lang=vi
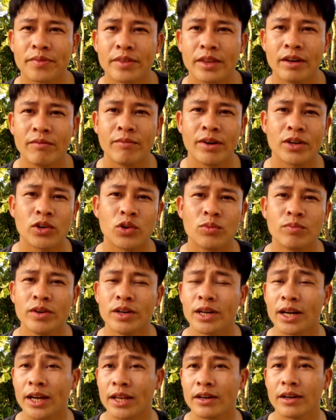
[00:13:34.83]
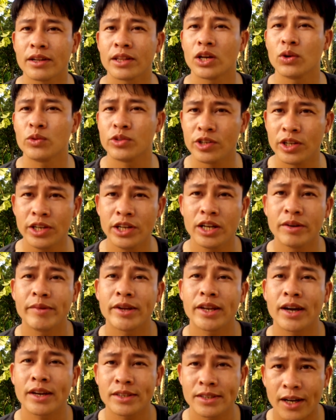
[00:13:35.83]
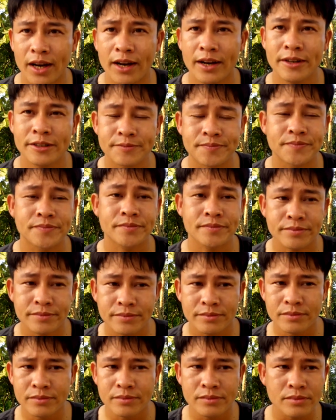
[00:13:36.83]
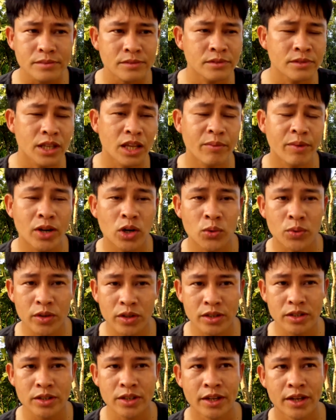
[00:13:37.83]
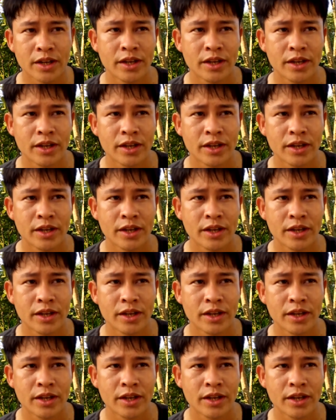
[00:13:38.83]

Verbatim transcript: để mình cũng đưa ra những cái tiêu chí để mình đánh giá để mà đầu tư.